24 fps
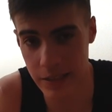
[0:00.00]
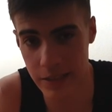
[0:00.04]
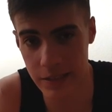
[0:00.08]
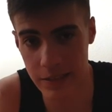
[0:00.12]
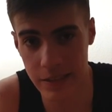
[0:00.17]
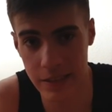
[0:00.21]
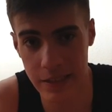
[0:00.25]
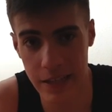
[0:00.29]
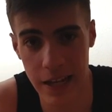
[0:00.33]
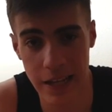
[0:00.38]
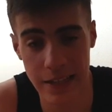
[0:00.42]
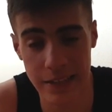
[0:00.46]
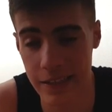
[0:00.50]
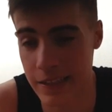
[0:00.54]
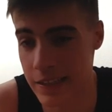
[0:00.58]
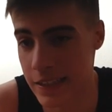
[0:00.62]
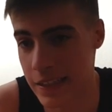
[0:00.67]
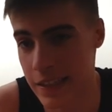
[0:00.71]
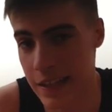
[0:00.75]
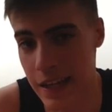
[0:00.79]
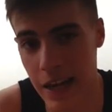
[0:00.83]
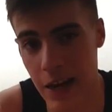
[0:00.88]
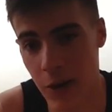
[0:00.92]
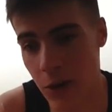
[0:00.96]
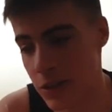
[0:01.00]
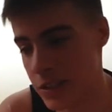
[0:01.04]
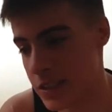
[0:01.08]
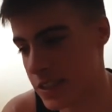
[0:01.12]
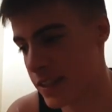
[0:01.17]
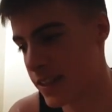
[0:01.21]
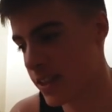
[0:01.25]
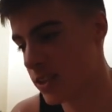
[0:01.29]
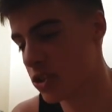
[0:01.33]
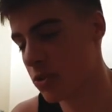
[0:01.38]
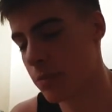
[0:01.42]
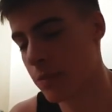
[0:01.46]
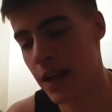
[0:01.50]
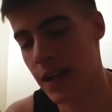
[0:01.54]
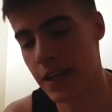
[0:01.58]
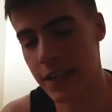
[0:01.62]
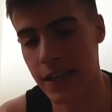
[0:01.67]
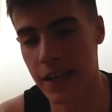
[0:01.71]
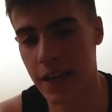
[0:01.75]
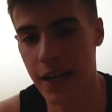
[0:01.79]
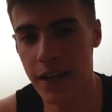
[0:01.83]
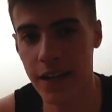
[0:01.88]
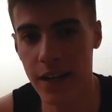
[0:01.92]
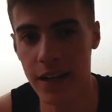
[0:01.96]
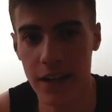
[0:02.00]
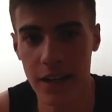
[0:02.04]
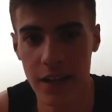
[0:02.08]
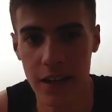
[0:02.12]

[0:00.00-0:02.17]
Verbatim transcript: enseñan la técnica o el secreto para ligar